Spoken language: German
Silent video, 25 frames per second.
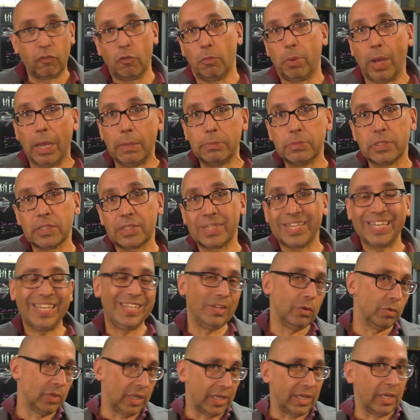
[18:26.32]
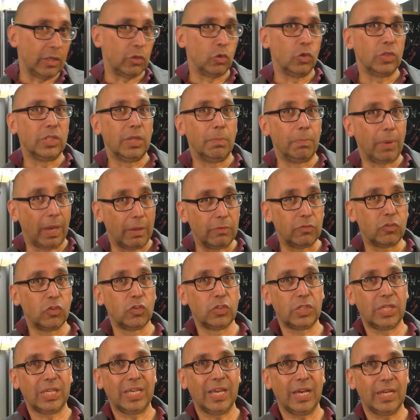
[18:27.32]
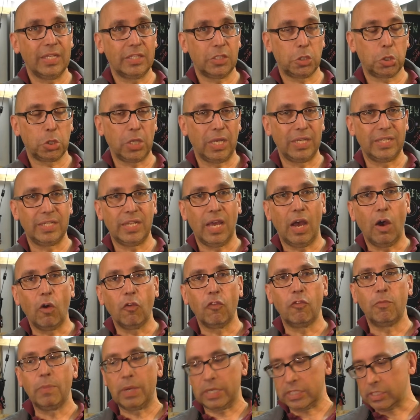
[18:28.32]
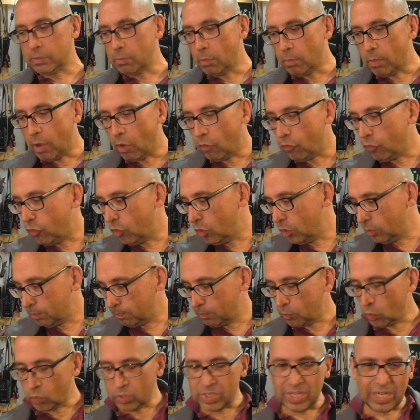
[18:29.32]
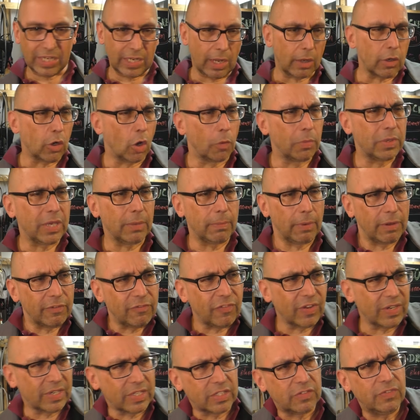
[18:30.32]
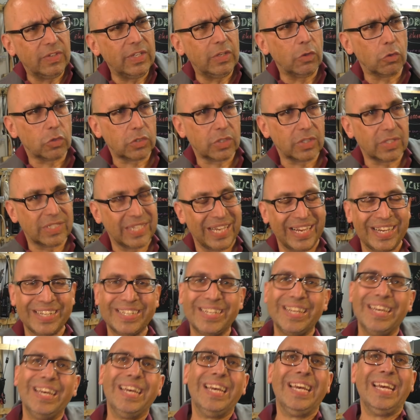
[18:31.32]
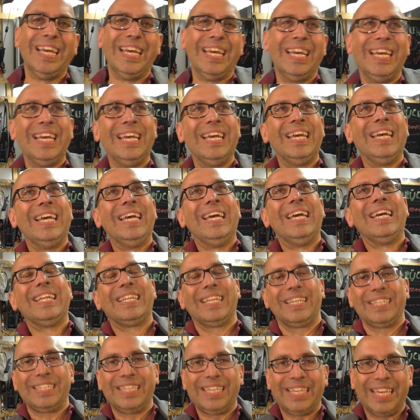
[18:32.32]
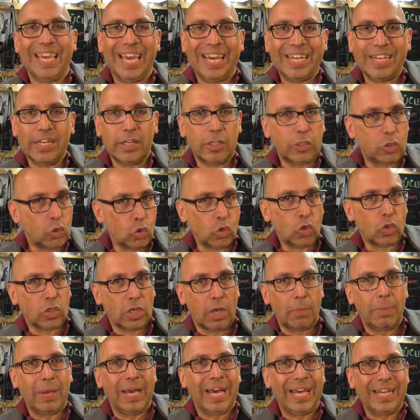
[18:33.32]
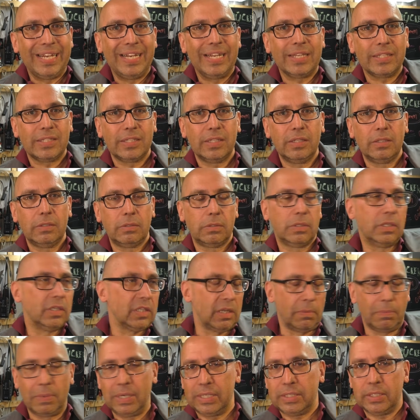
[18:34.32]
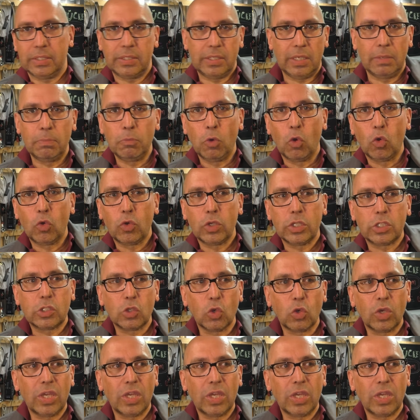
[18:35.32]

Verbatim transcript: die Bremse treten und dann natürlich den Bremssüßigkeitsstand auf Maximum auffüllen. Und ich hatte, glaube ich, am Anfang des Videos gesagt, dass ich gerne die Zündung dabei anlasse. Ne, dann mache ich das eben rucki